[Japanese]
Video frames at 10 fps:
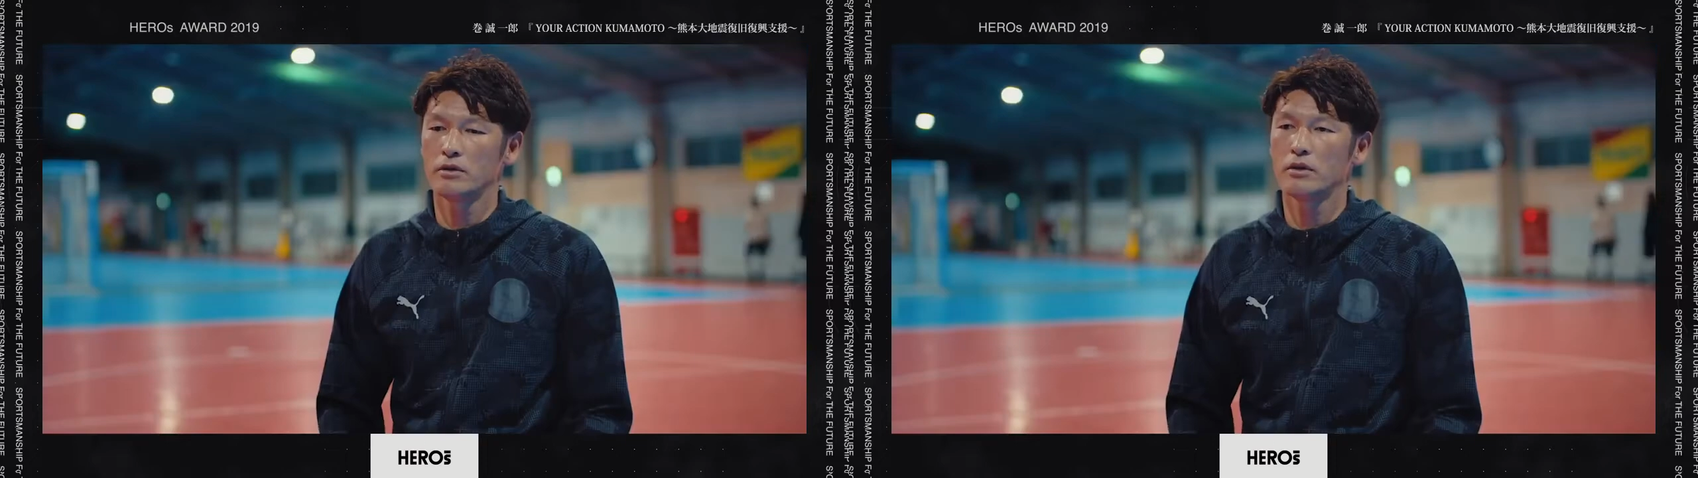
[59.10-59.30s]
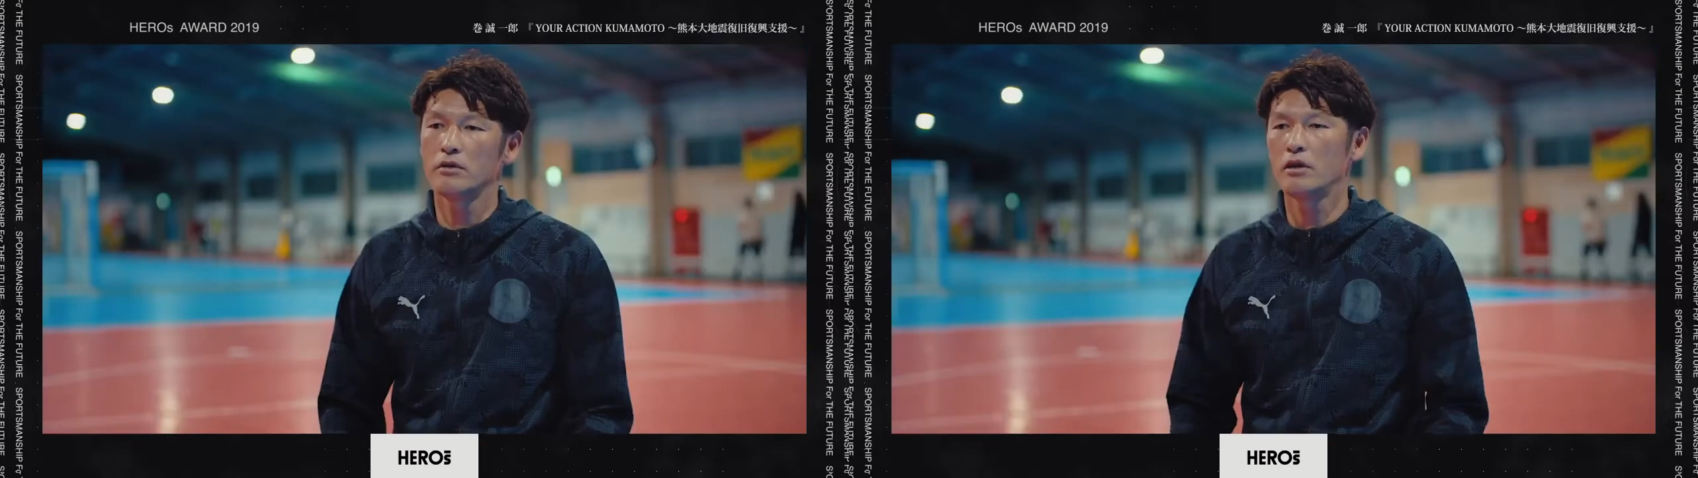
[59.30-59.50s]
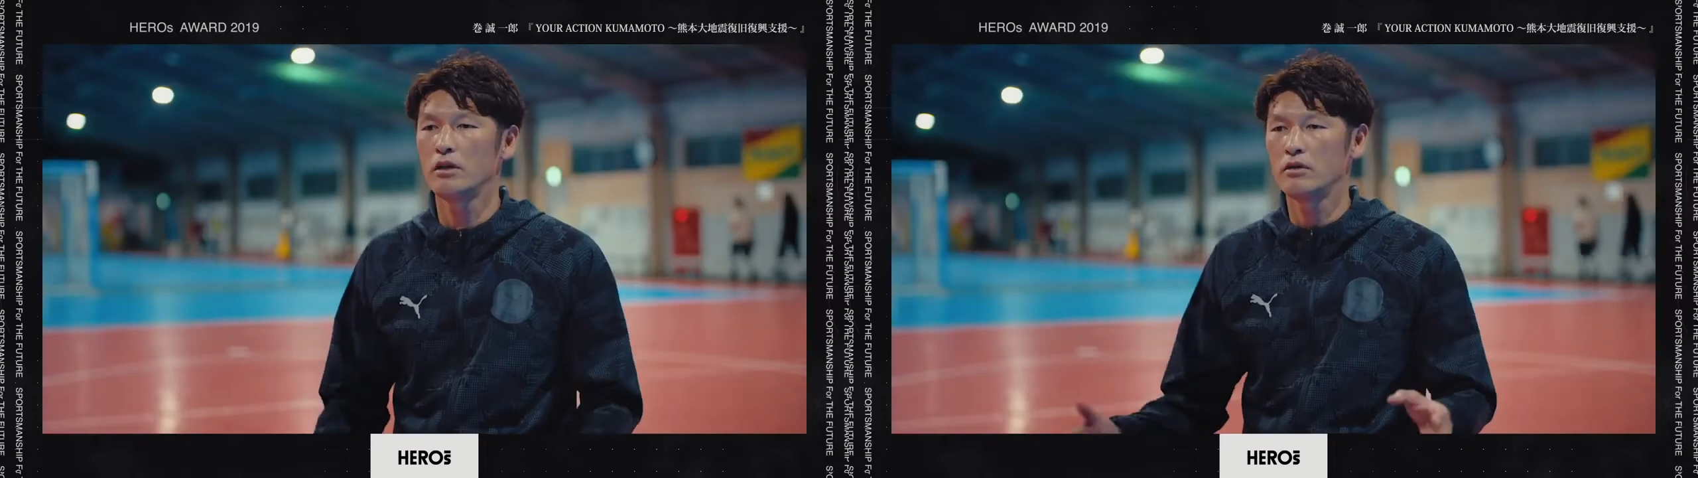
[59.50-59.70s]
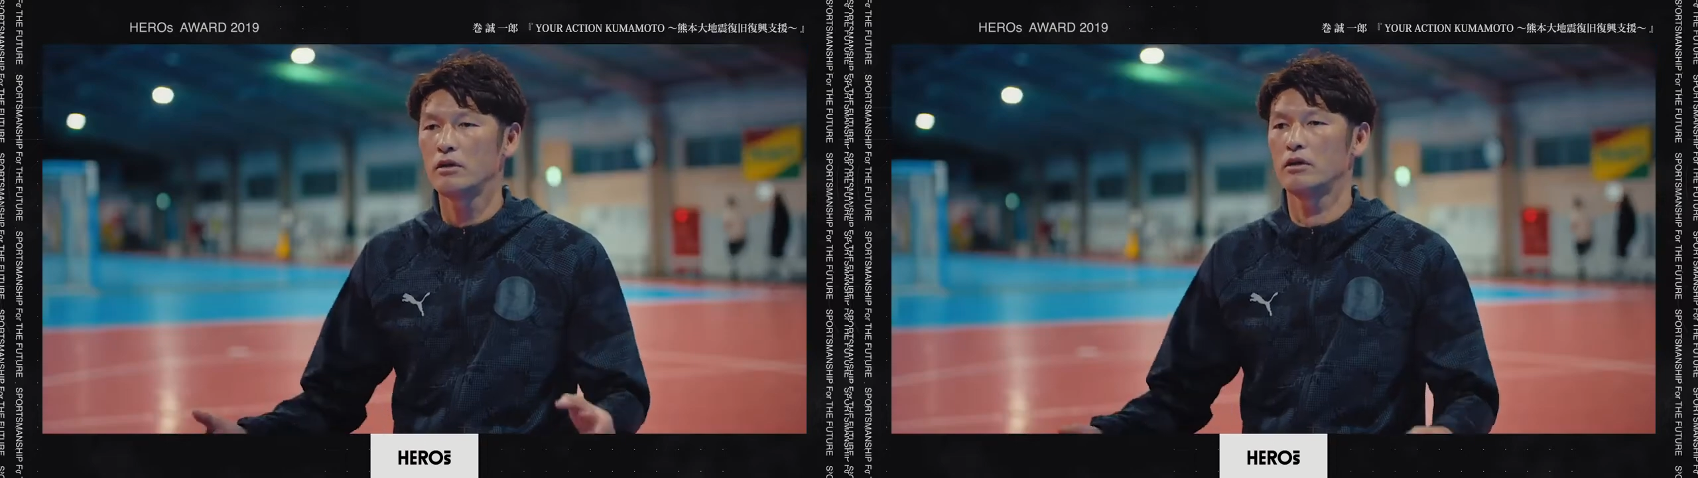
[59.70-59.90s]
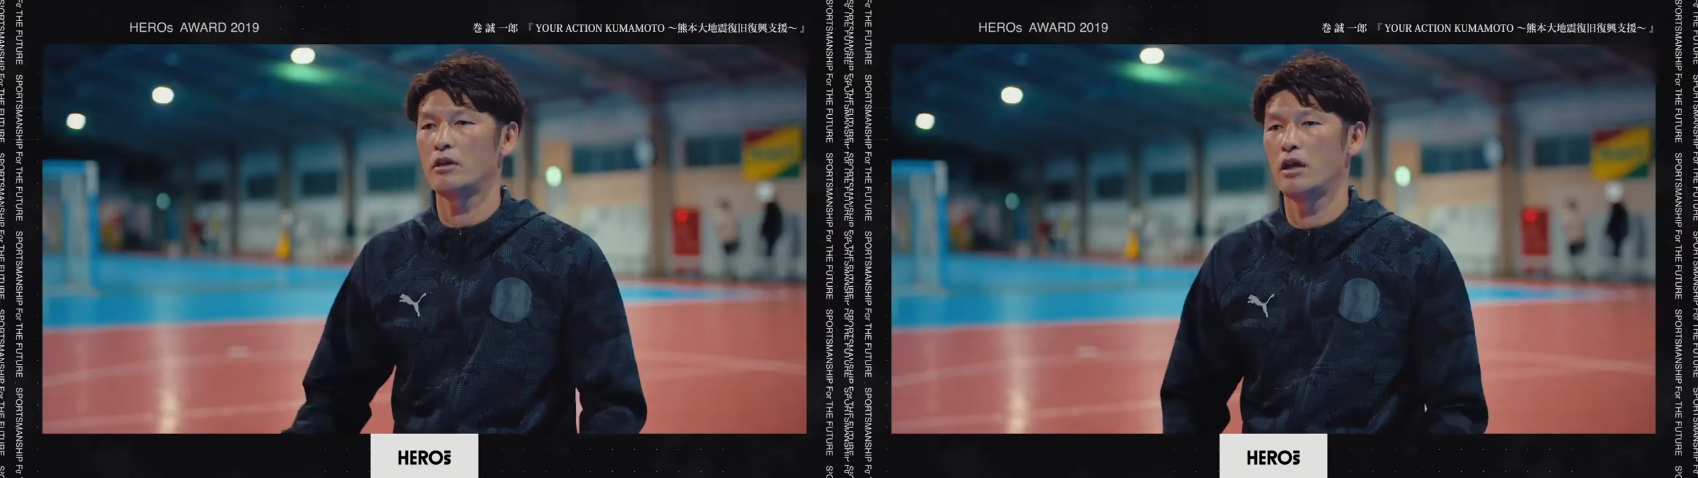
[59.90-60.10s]
その時
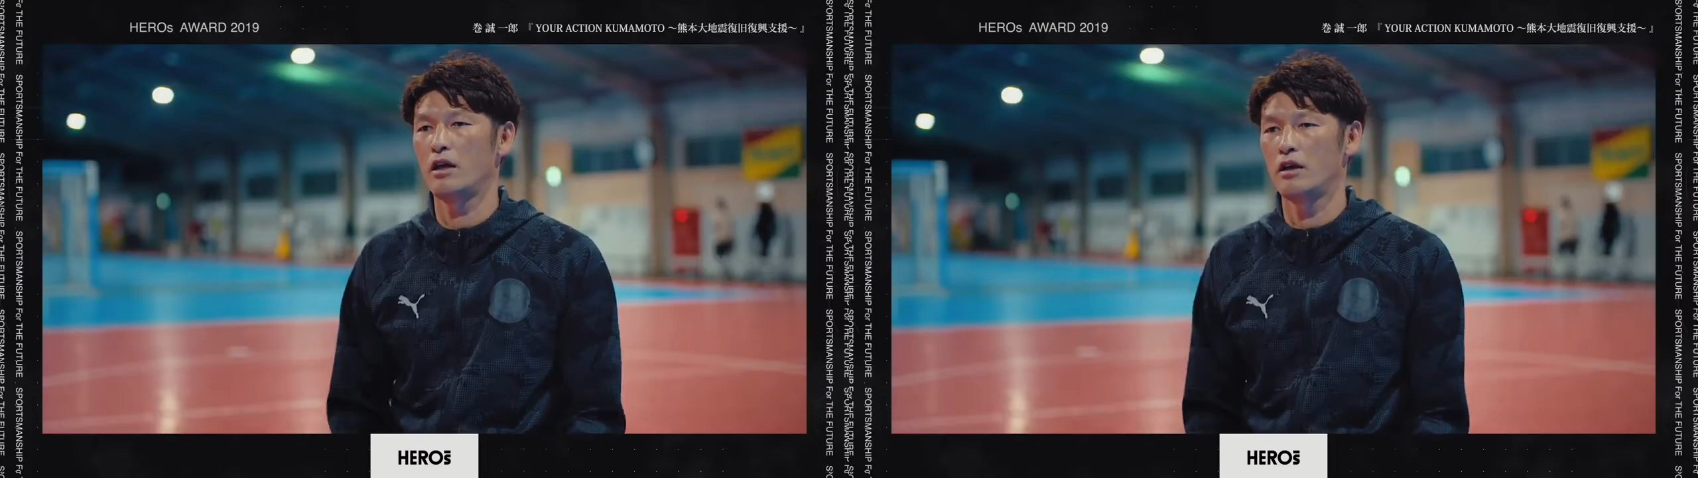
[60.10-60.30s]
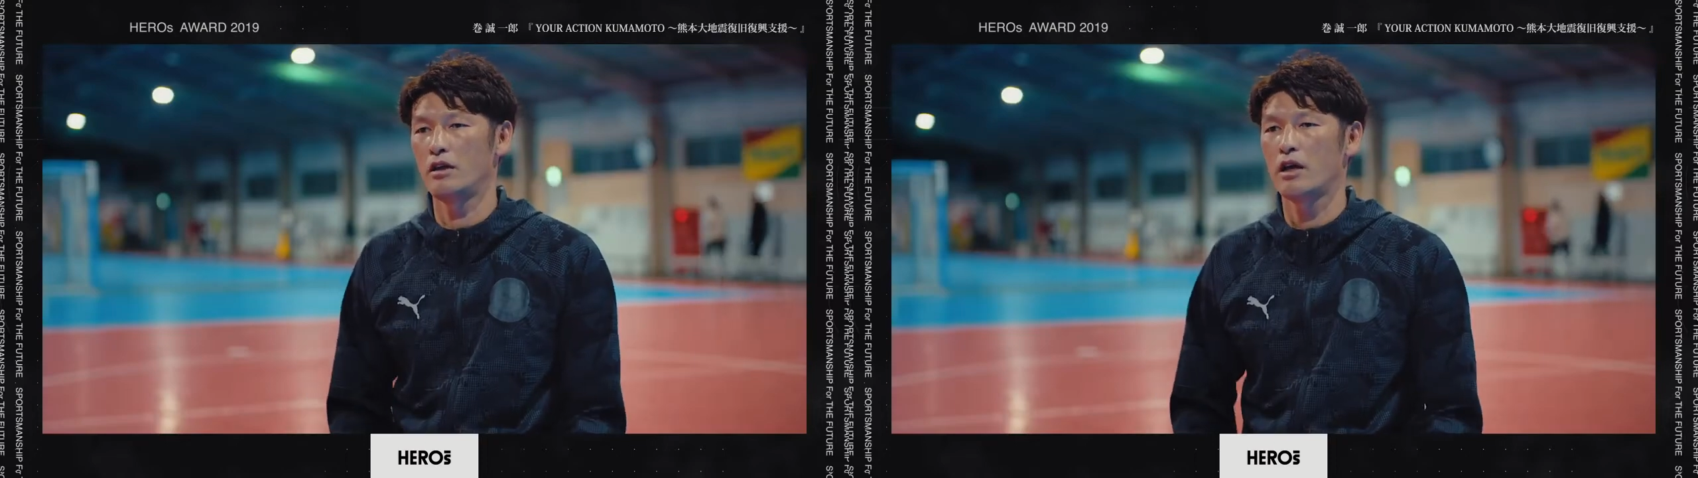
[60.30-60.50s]
の、ね、